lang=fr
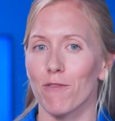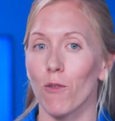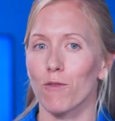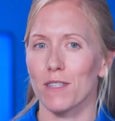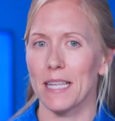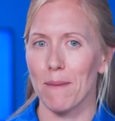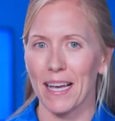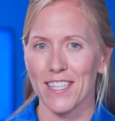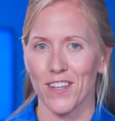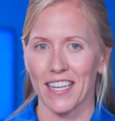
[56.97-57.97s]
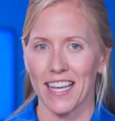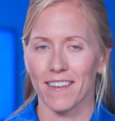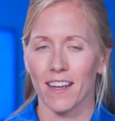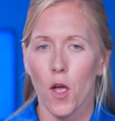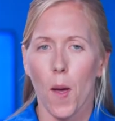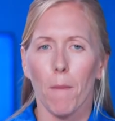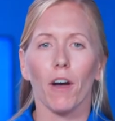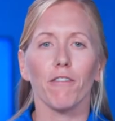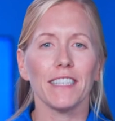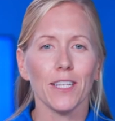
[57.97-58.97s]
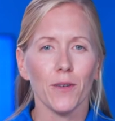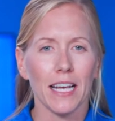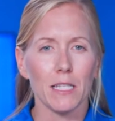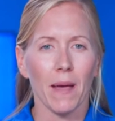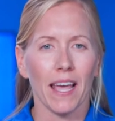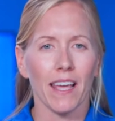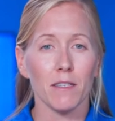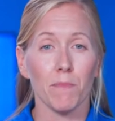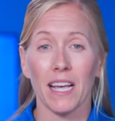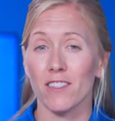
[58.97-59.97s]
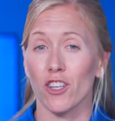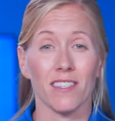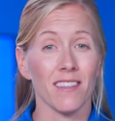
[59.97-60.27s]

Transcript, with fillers: vont vous impressionner. Profitez d'une expérience presque